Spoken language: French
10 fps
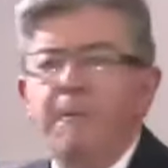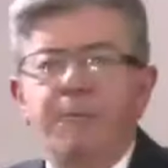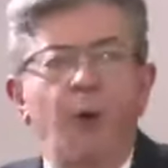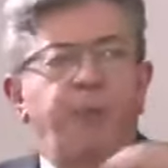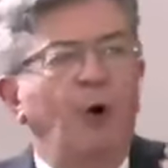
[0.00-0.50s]

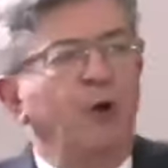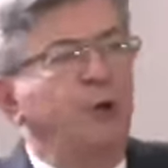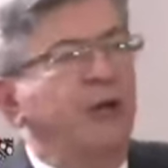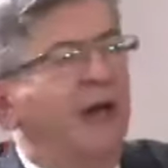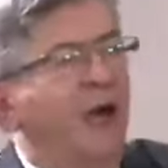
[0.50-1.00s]
Pour
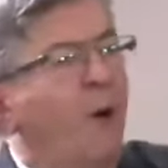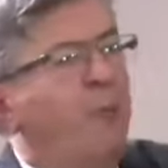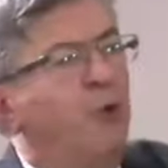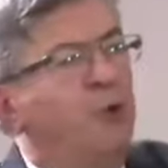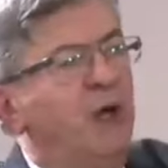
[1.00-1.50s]
produire et
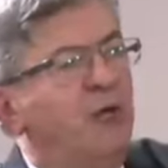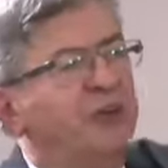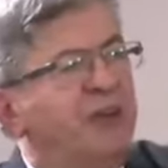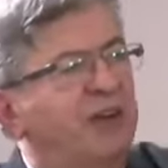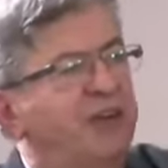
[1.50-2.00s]
reproduire
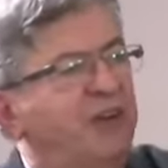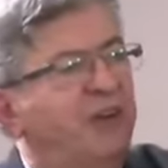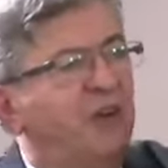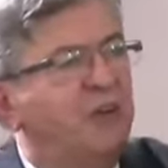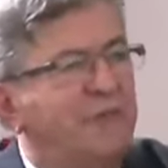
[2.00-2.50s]
votre
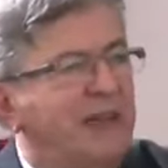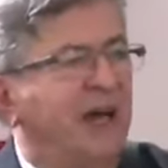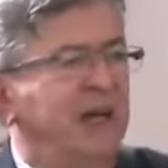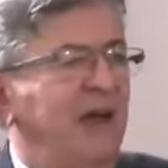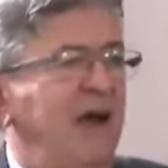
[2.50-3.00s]
existence
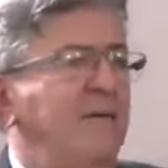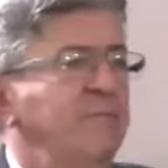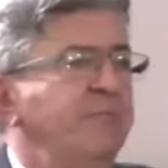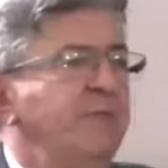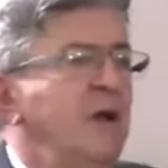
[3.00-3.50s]
matérielle,
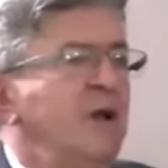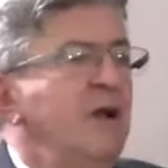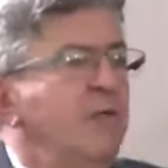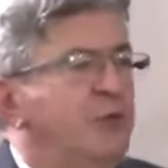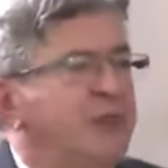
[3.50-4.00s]

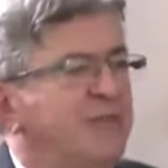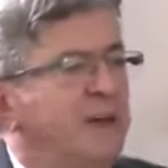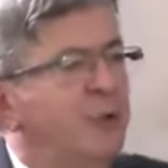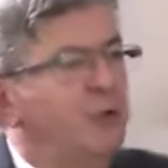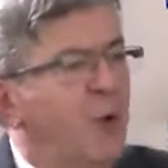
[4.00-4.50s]
vous
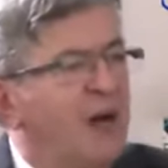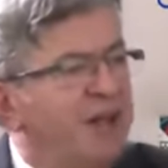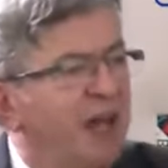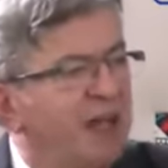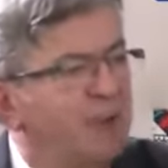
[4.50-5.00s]
avez besoin
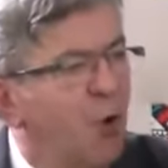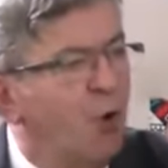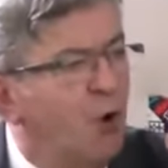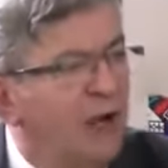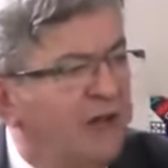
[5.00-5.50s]
des réseaux
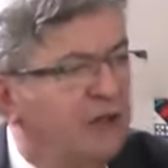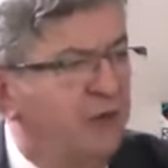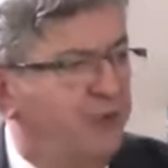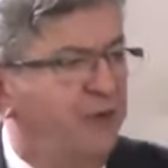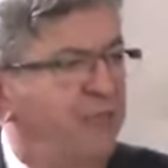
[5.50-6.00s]

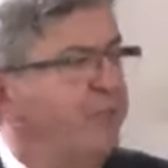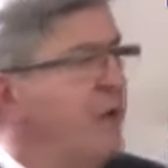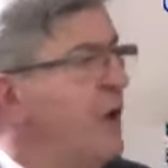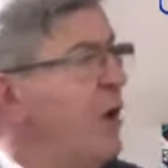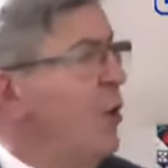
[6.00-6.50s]
collectifs,
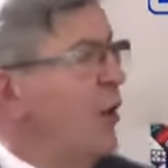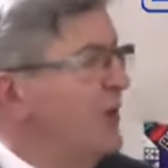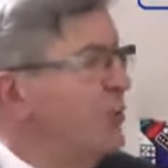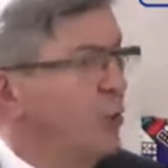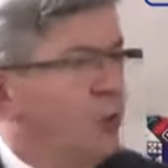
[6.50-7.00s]
le
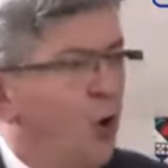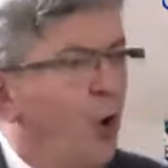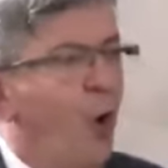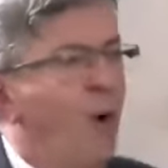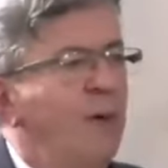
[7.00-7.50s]
réseau de
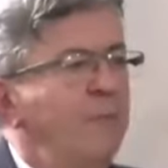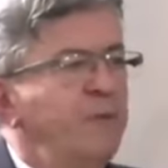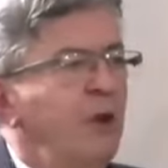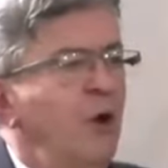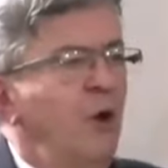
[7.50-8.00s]
l'eau,
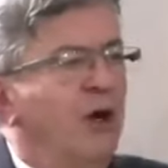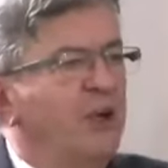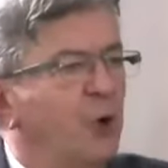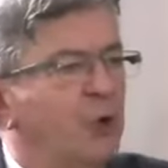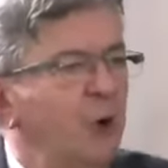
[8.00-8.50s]
le
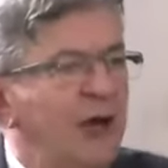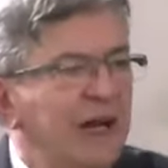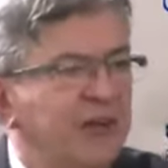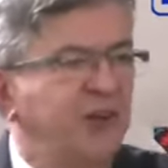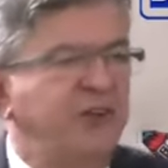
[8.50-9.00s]
réseau de
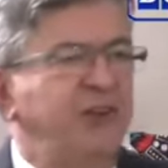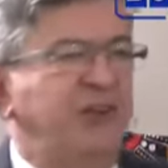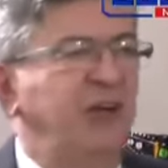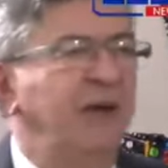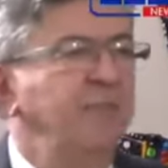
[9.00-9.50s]

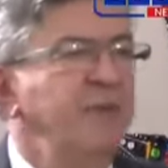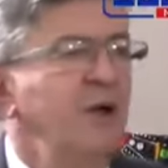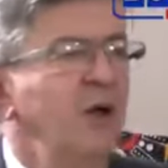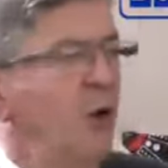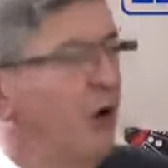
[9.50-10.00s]
l'électricité,
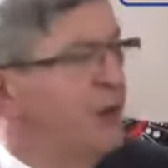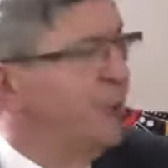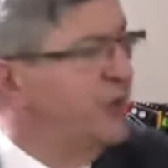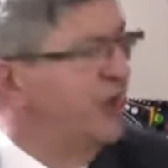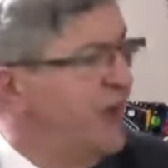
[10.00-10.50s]
le
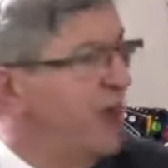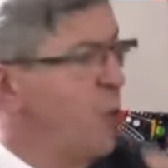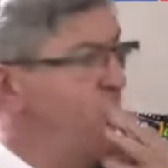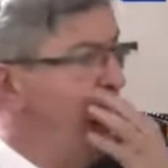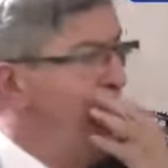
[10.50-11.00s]
réseau des
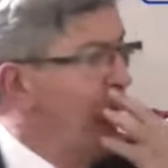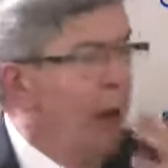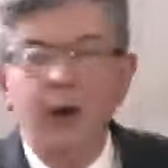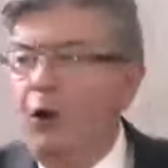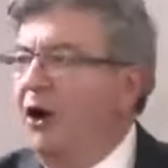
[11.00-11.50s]
égouts,
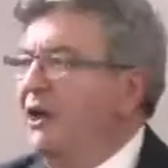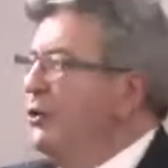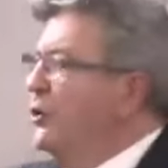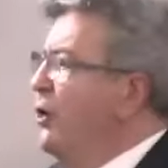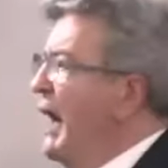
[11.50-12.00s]
le
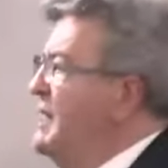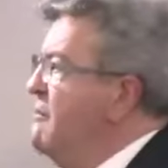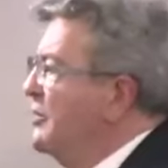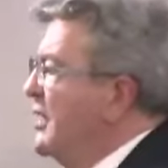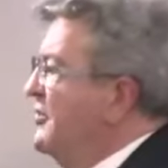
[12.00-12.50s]
réseau de
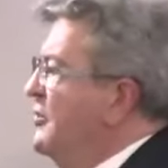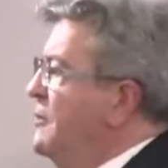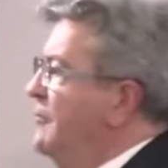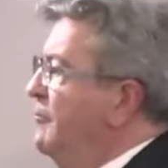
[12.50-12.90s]
l'alimentation.